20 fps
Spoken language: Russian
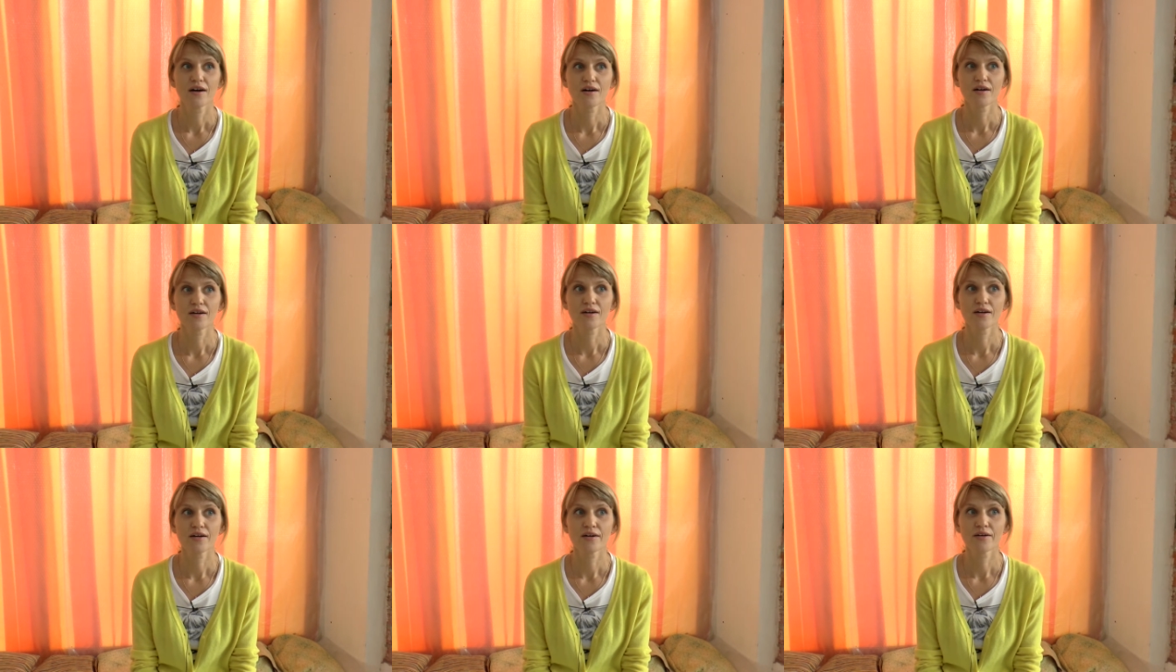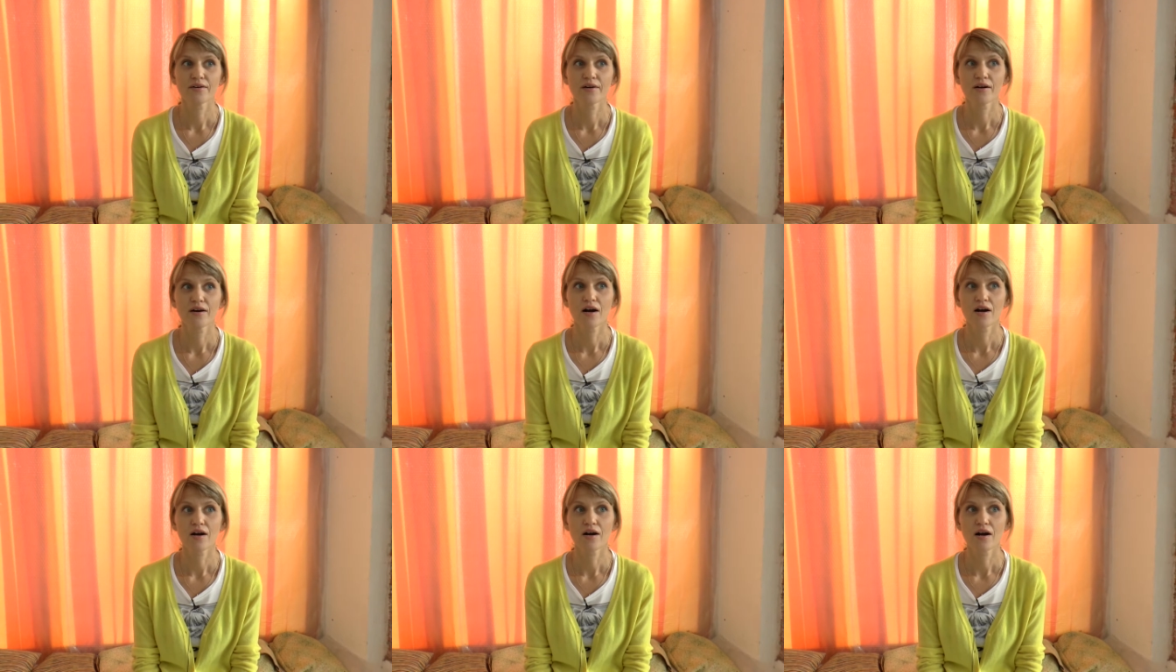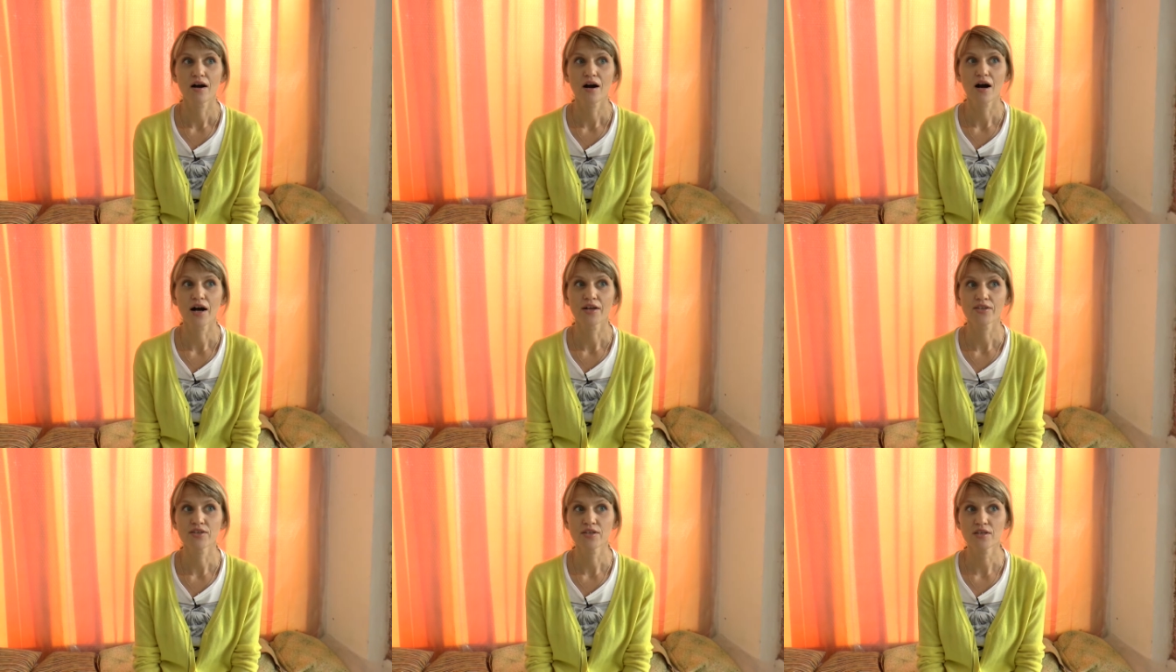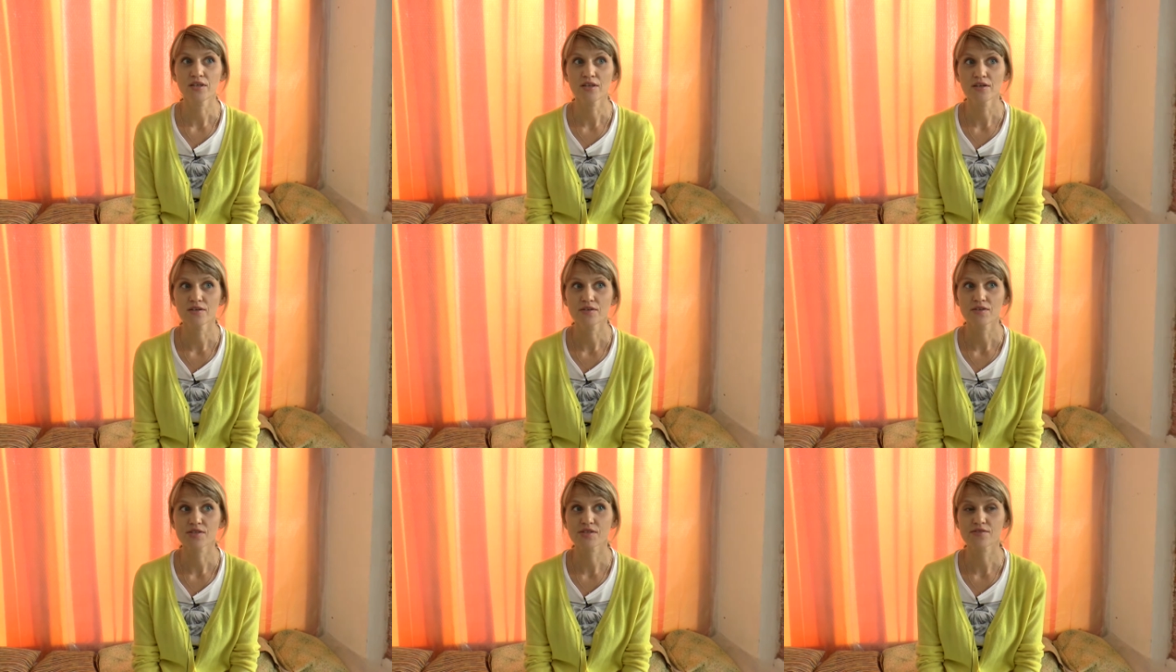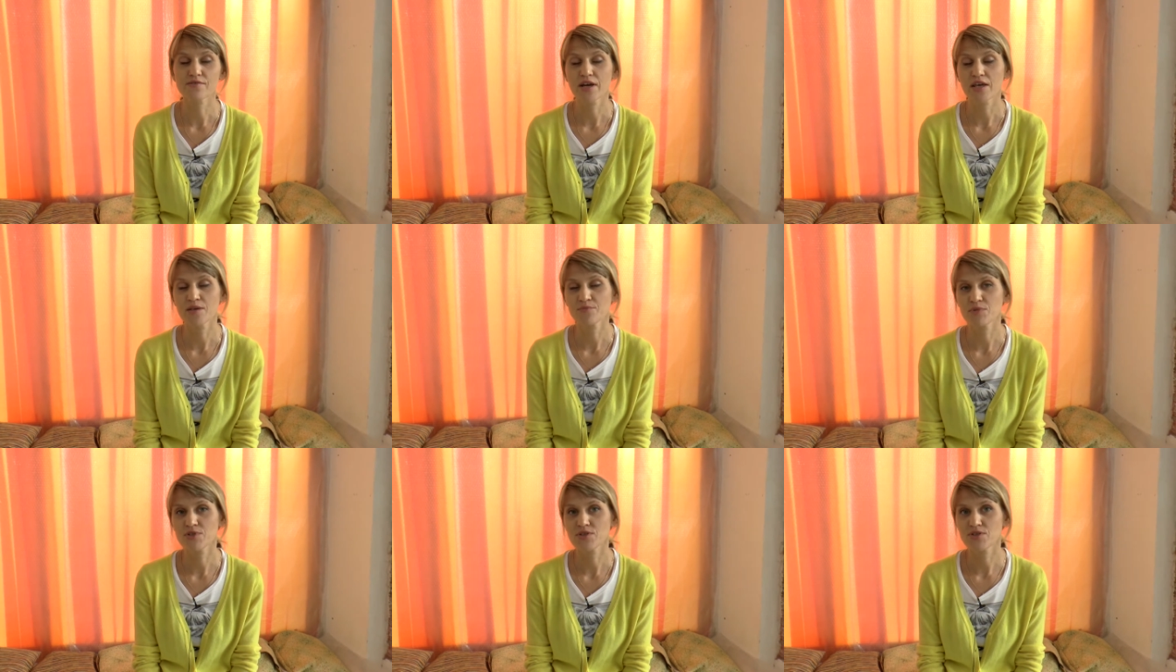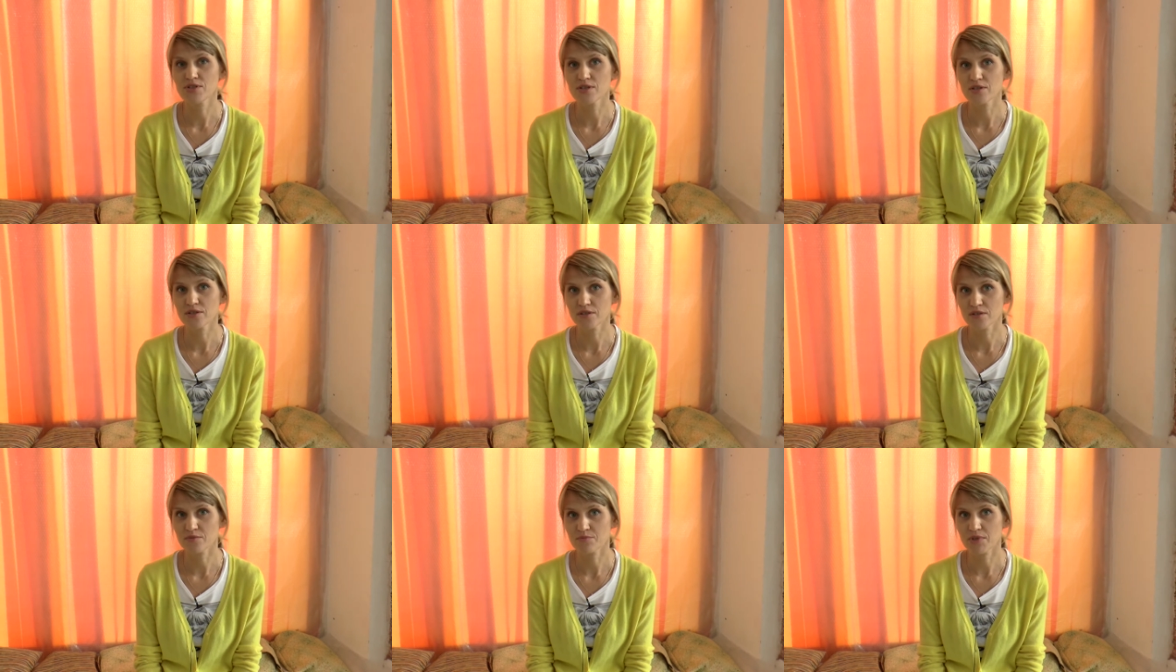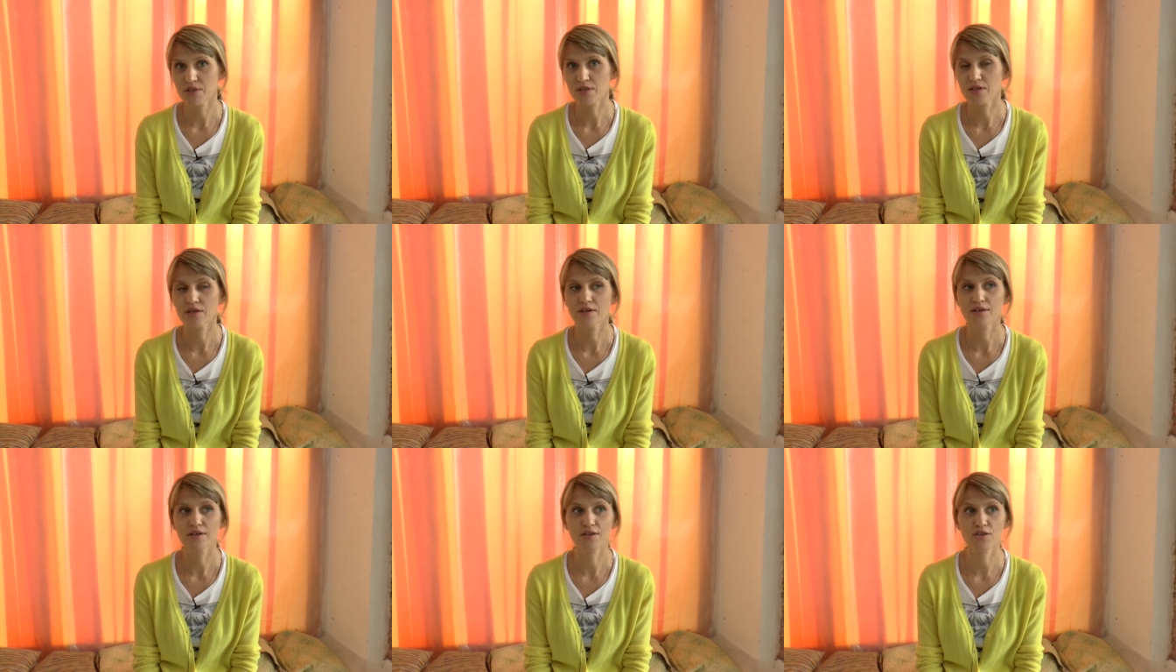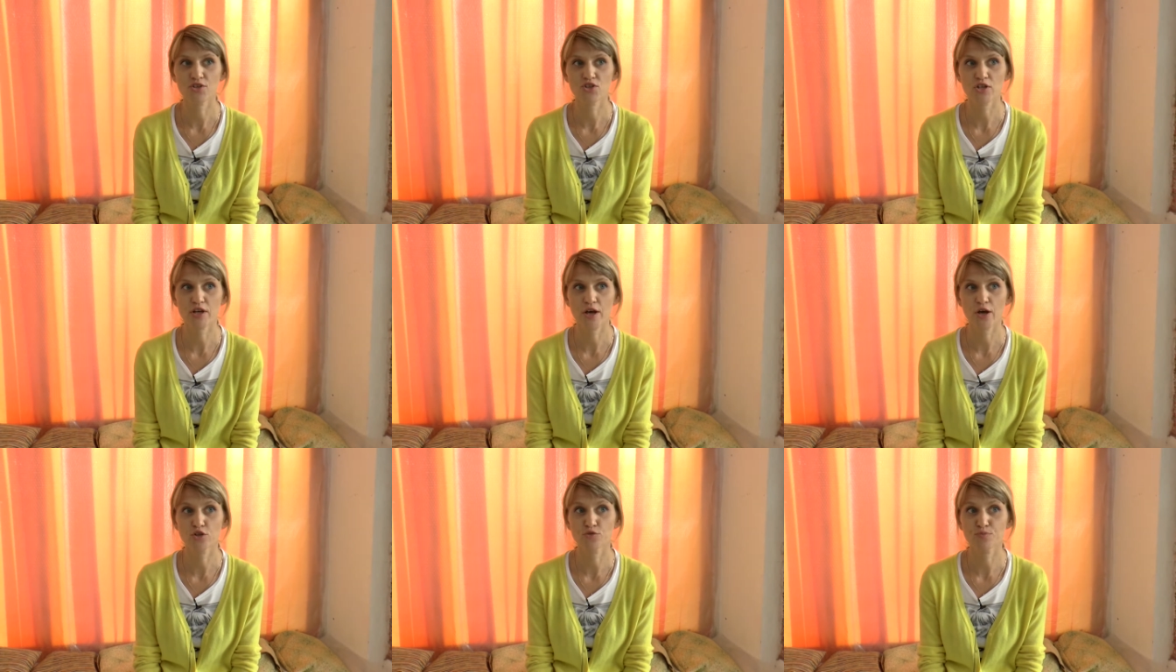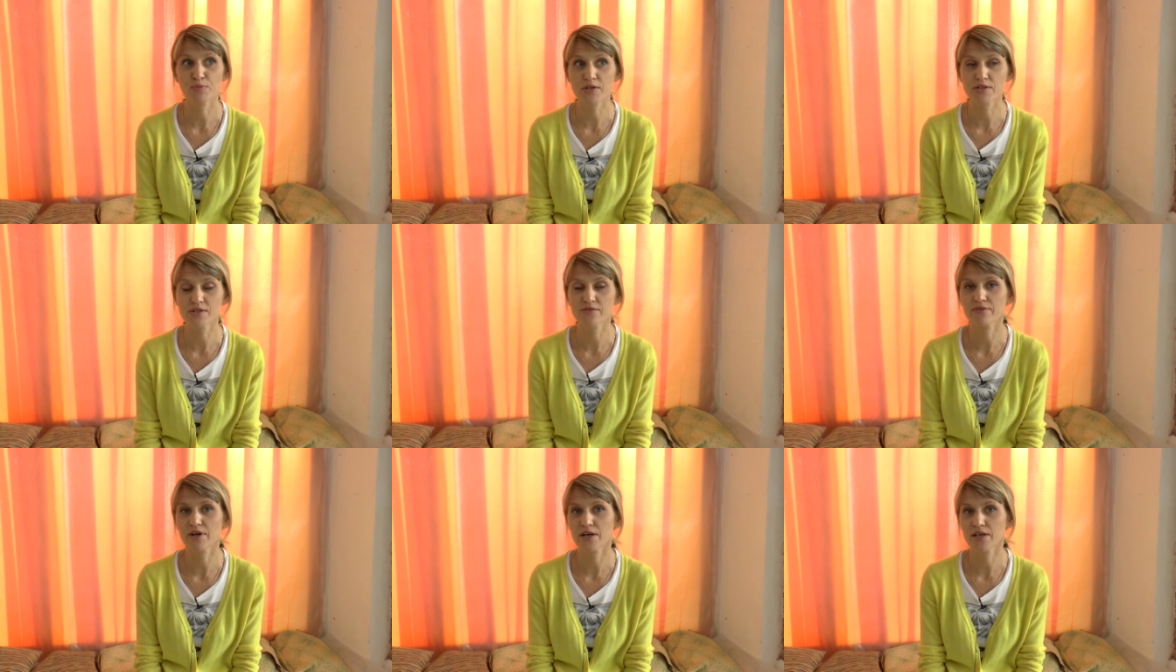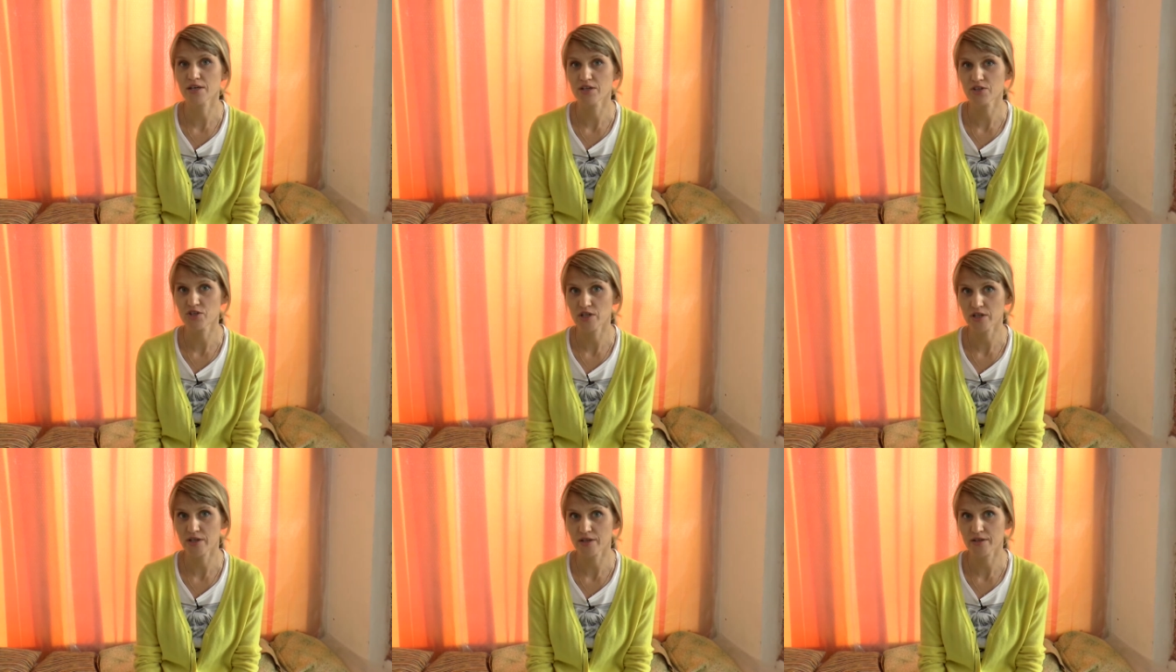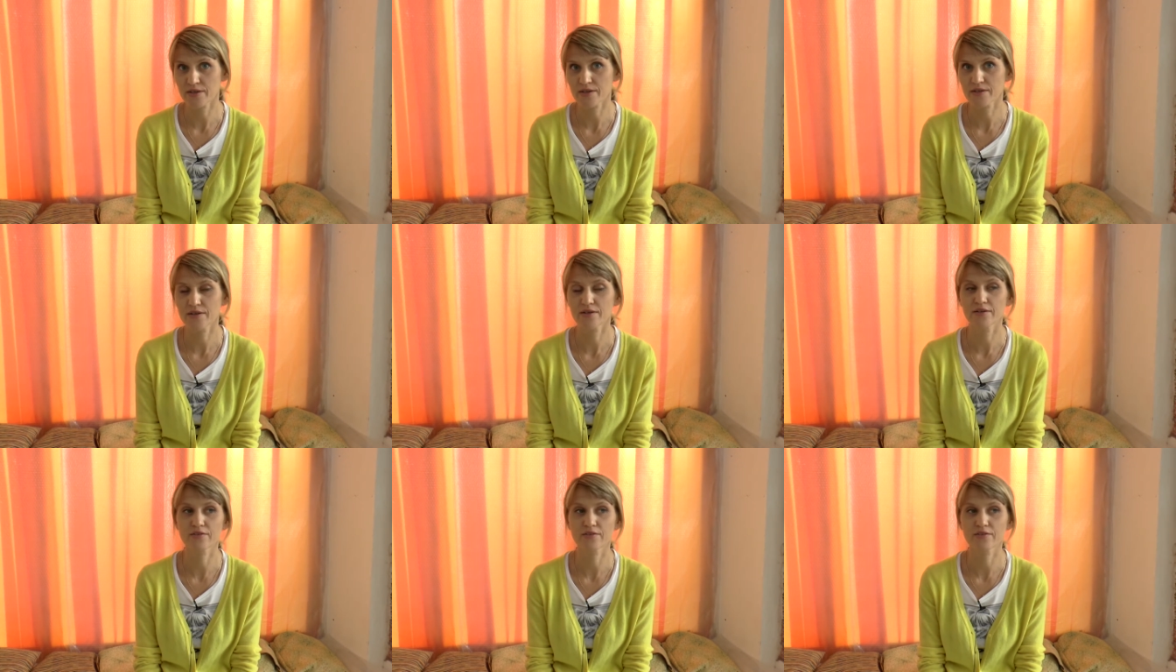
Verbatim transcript: А, они своими силами решают противоречия